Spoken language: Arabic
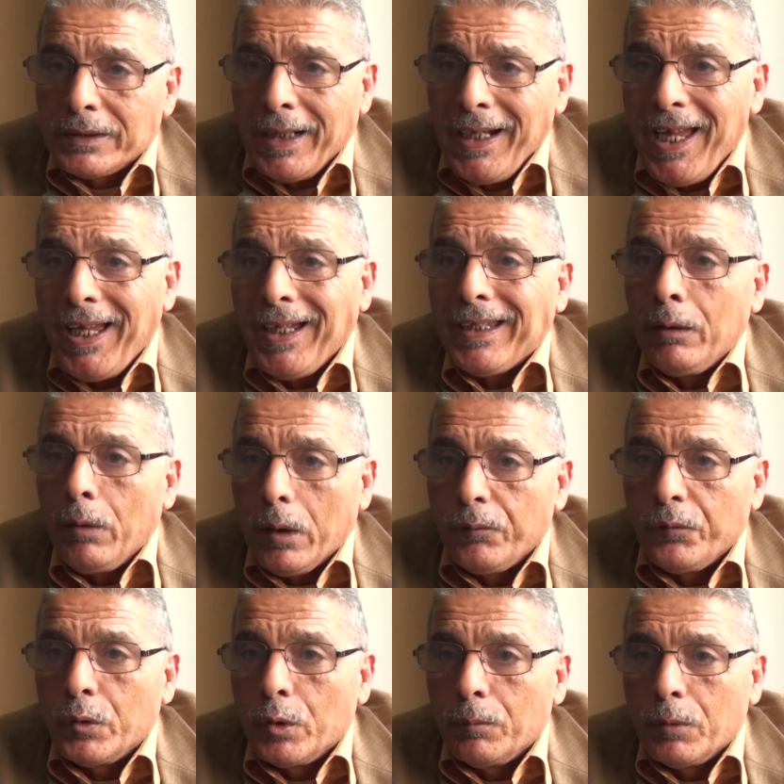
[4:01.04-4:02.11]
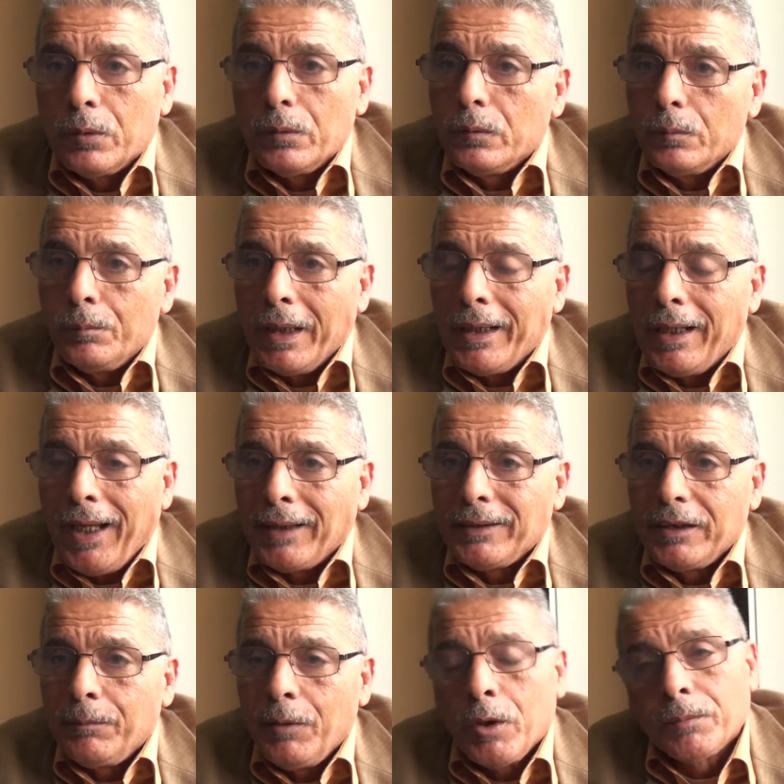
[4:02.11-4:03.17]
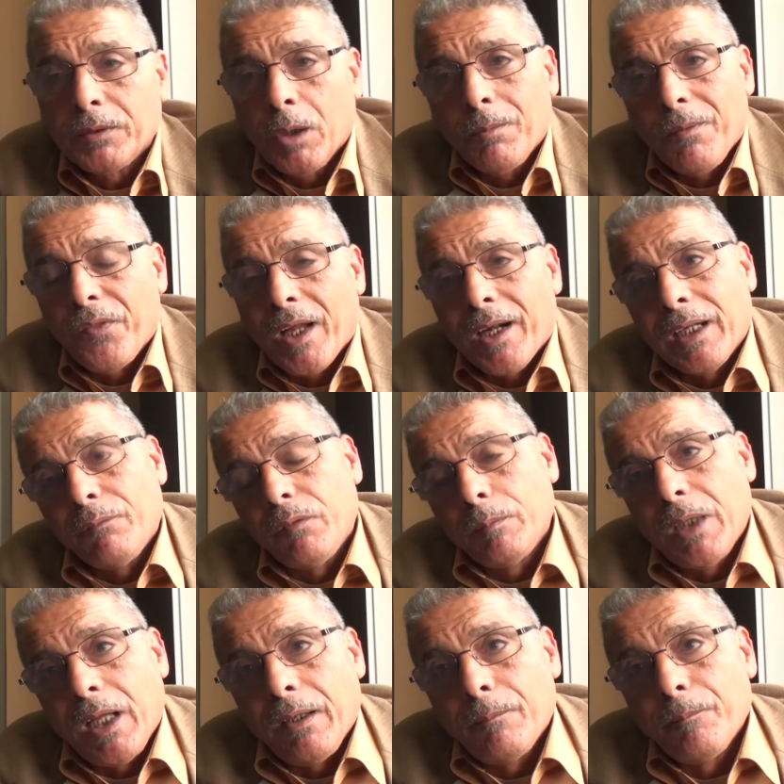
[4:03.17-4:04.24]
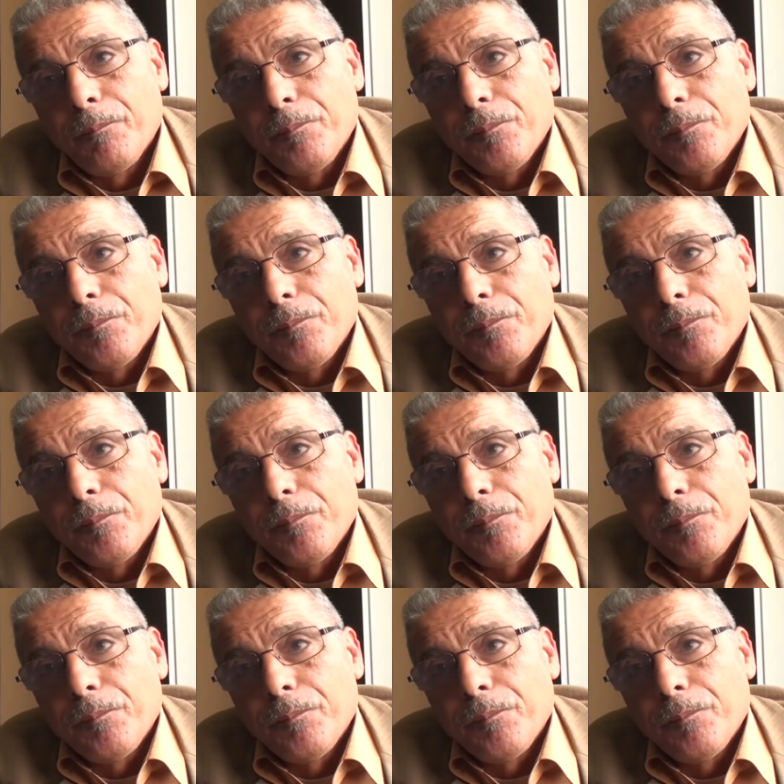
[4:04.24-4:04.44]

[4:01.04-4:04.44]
طريحه كي وقفوهم ما العديد منهم تو متضررين في بدنهم